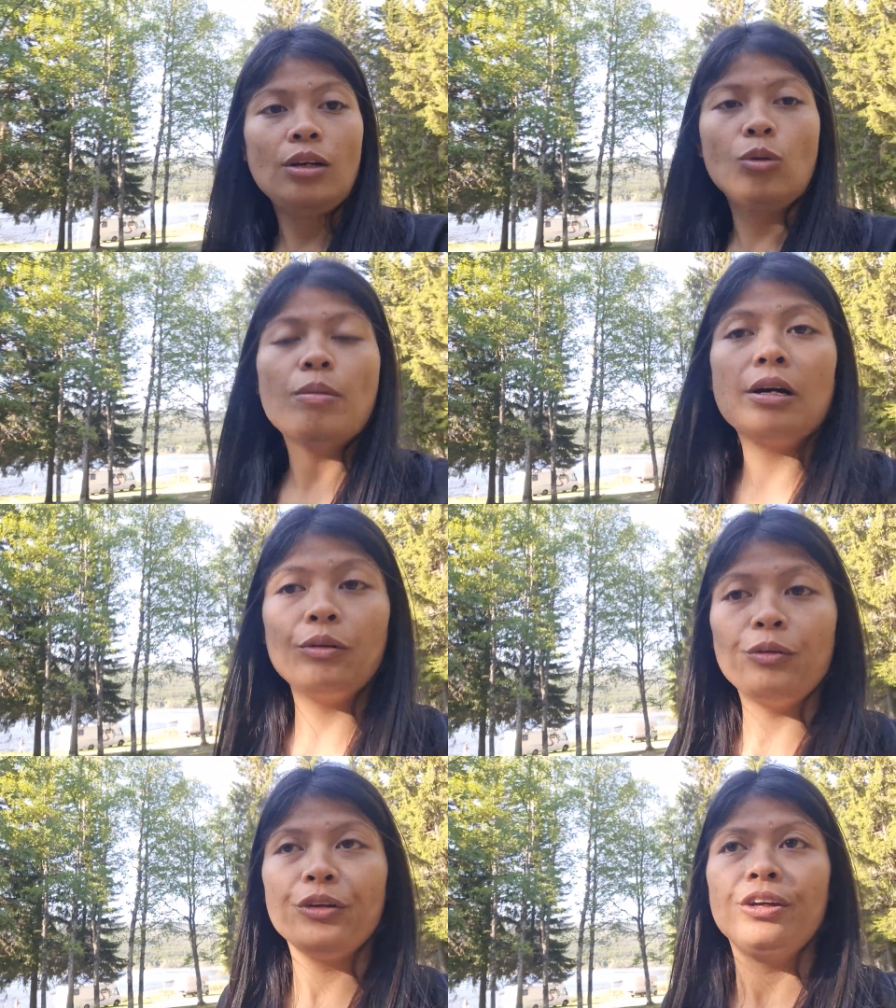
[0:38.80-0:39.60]

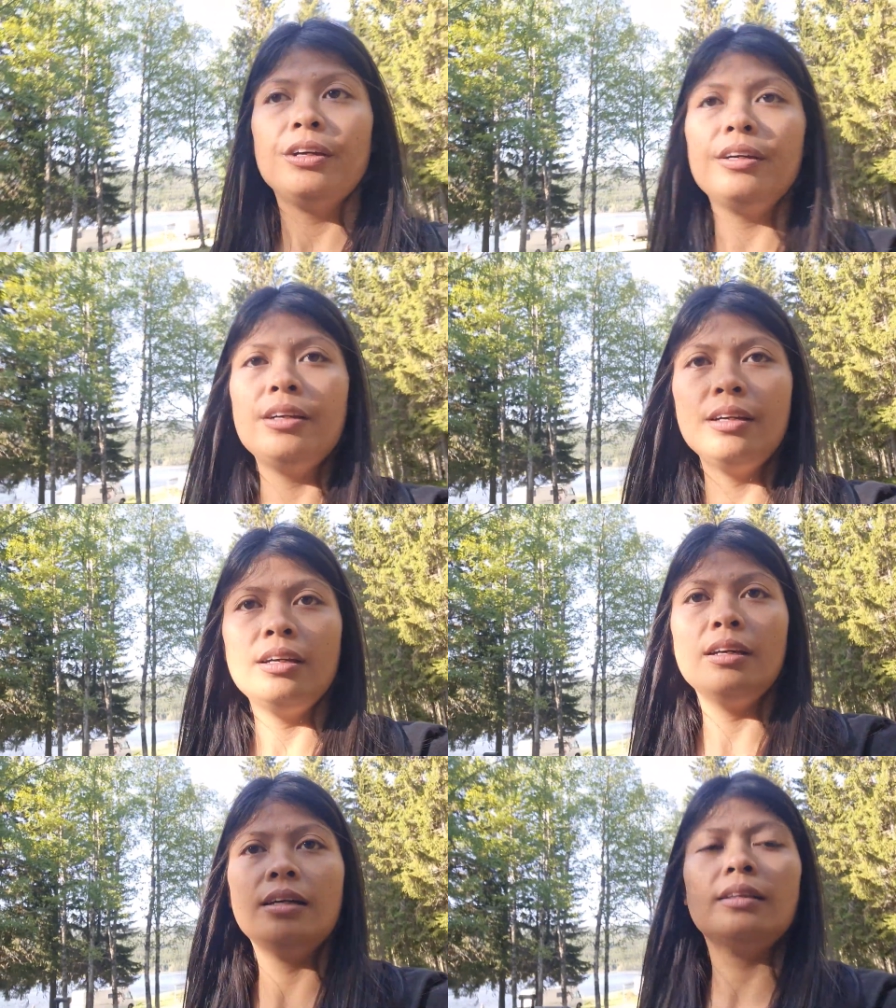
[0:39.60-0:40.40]
Lumangoy
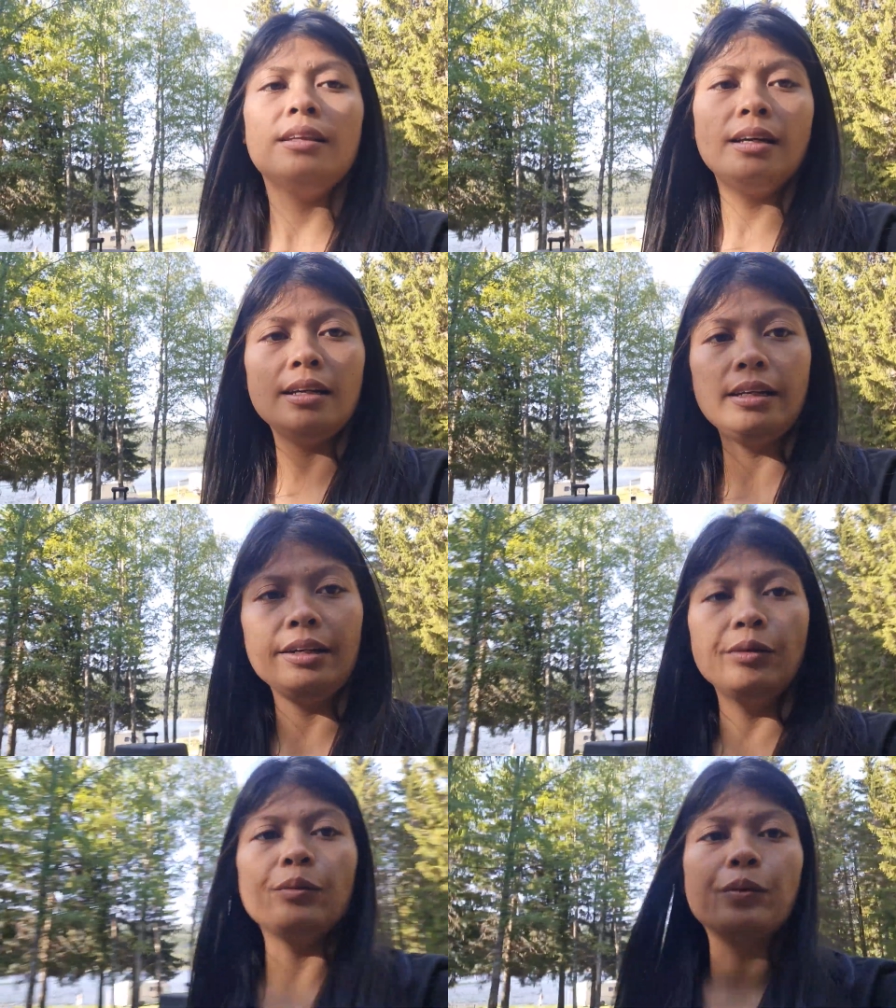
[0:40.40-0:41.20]
at
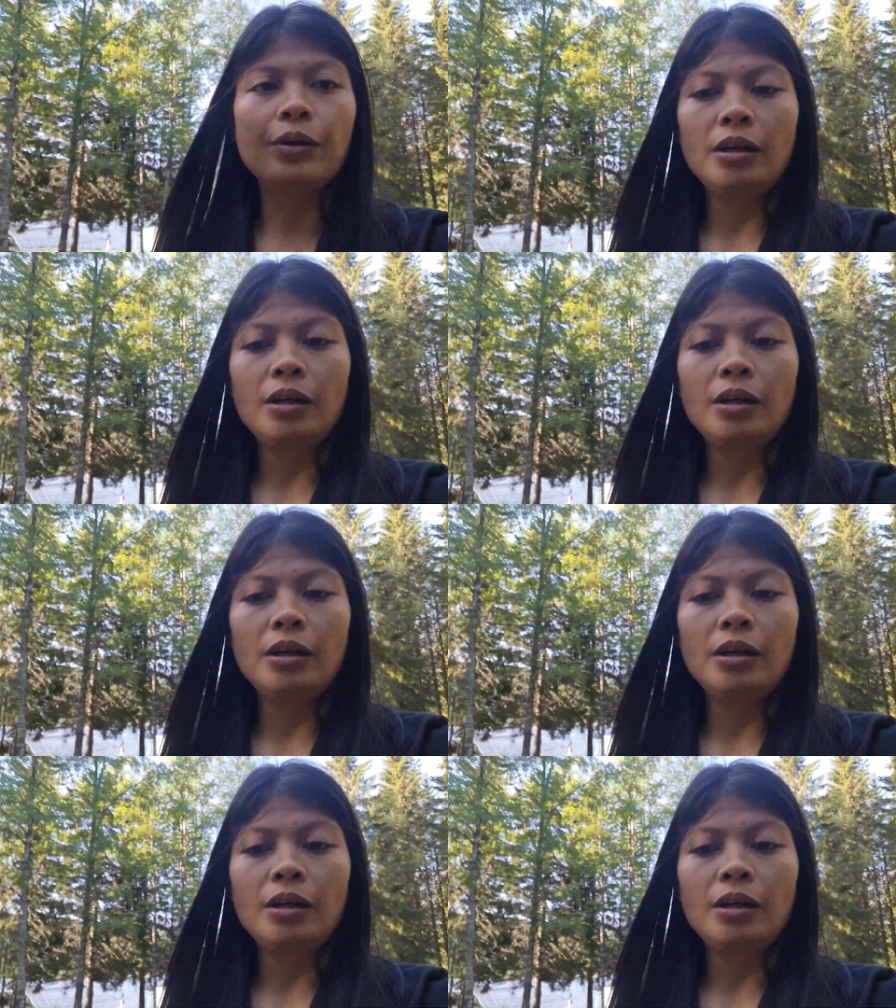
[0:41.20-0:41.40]
naligo.